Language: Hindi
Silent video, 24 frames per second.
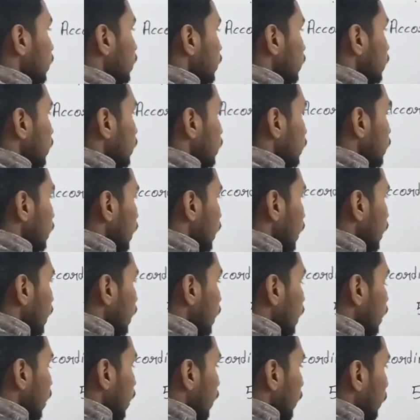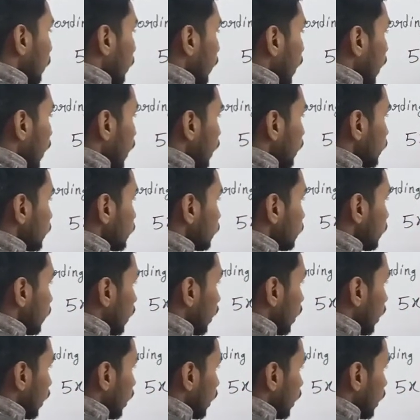सिक्सटी से पाँच बड़ा